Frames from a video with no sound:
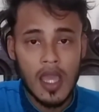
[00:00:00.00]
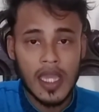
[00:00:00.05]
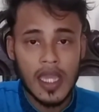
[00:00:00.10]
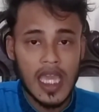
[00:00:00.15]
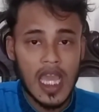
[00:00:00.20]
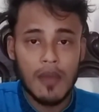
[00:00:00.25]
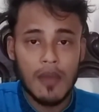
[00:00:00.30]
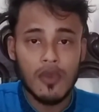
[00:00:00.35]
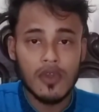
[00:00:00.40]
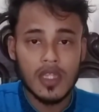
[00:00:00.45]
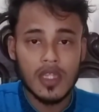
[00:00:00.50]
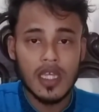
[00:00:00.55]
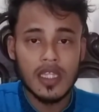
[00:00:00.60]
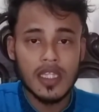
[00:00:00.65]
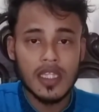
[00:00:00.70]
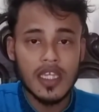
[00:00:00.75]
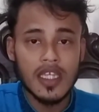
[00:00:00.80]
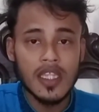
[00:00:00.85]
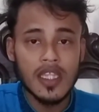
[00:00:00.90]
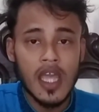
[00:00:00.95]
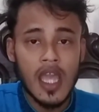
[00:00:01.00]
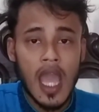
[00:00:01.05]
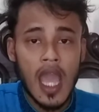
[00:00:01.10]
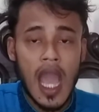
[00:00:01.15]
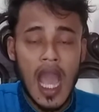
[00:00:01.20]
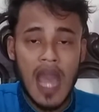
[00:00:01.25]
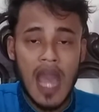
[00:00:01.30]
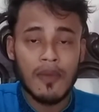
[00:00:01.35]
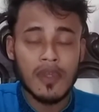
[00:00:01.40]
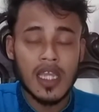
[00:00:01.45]
কেমতের দিন
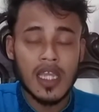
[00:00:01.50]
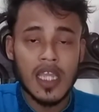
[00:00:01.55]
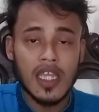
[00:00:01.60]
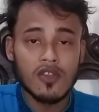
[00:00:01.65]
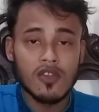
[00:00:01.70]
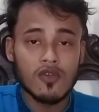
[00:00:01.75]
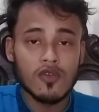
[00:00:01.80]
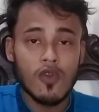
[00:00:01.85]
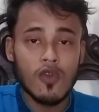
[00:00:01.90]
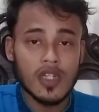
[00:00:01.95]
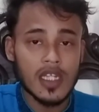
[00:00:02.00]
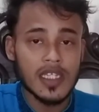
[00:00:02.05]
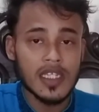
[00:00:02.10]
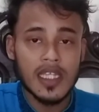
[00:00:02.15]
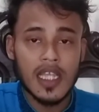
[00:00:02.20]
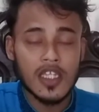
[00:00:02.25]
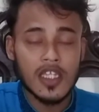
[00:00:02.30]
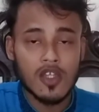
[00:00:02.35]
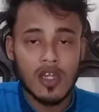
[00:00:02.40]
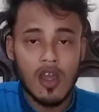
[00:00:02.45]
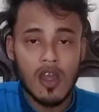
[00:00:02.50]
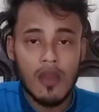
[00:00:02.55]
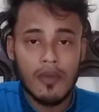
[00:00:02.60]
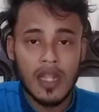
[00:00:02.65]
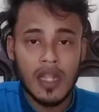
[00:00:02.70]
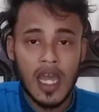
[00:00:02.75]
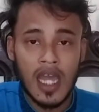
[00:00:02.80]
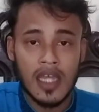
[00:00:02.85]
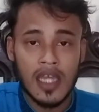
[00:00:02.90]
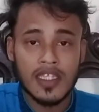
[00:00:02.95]
আমাকে কিন্তু ওটা জিজ্ঞেস করা হবে
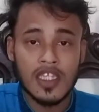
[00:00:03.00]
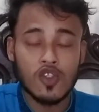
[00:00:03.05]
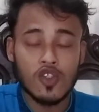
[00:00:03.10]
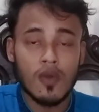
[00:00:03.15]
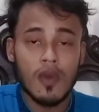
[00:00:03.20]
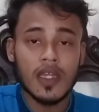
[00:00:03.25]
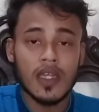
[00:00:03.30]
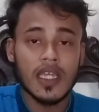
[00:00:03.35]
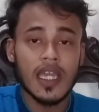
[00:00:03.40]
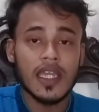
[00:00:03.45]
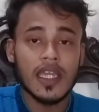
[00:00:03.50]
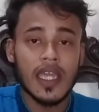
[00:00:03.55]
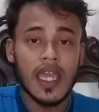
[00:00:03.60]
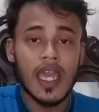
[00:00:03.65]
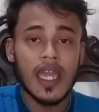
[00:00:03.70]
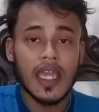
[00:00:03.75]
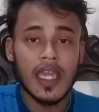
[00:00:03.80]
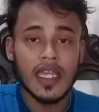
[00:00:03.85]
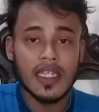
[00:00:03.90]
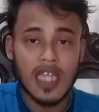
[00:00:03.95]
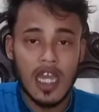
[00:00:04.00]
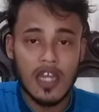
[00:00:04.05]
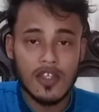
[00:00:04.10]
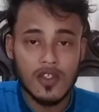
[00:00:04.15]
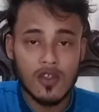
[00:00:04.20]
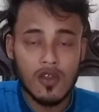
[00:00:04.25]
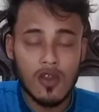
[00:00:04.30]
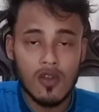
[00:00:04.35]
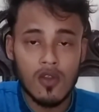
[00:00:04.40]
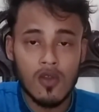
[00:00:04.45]
না যে তোমাকে কে কে সাহায্য
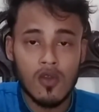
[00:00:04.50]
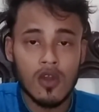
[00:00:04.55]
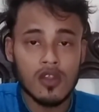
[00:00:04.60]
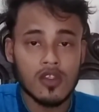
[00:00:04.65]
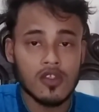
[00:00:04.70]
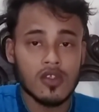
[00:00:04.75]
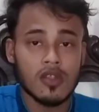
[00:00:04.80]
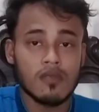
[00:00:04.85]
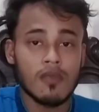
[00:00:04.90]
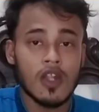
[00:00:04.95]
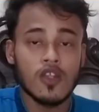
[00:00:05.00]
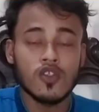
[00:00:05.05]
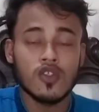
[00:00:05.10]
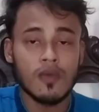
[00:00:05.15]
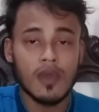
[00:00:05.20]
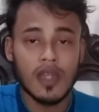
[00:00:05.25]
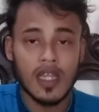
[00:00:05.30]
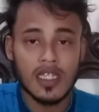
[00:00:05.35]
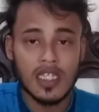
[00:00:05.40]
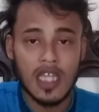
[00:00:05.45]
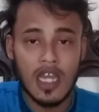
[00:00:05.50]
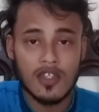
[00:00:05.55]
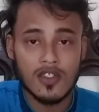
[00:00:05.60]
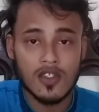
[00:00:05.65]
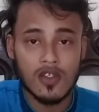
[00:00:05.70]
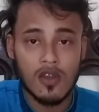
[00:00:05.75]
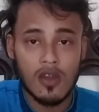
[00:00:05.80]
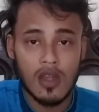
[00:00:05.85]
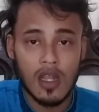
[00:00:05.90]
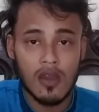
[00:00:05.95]
করলো কতজন মানুষ তোমাকে সাহায্য
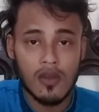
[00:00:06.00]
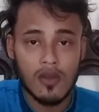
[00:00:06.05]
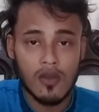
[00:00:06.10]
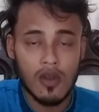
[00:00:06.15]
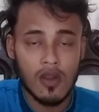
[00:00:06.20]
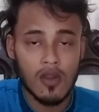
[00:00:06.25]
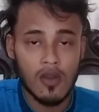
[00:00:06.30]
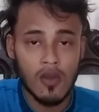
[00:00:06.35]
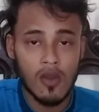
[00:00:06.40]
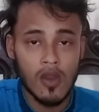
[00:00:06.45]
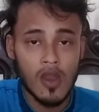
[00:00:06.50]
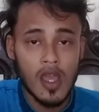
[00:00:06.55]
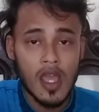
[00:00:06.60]
করা করলো